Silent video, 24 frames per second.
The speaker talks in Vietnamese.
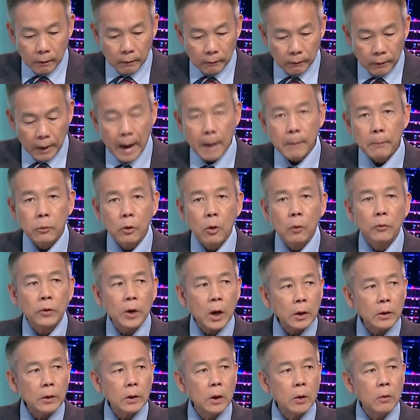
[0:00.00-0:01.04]
và có
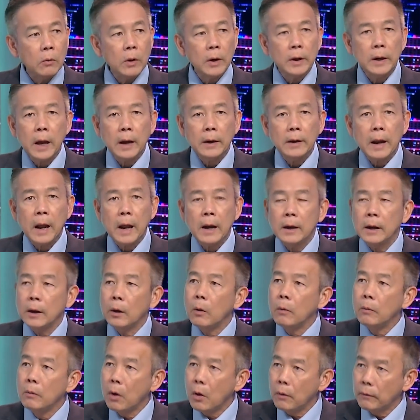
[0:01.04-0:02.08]
rất nhiều người da trắng đã
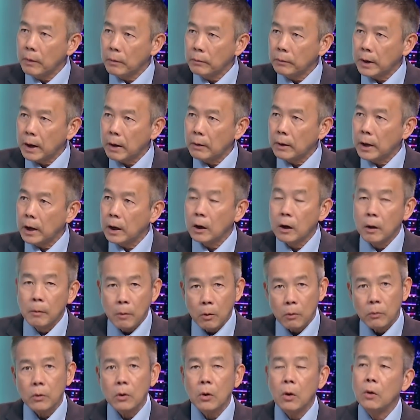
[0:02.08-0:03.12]
ủng hộ phong trào này có
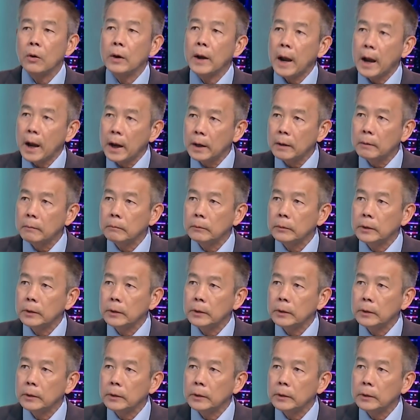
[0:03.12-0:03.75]
một cô gái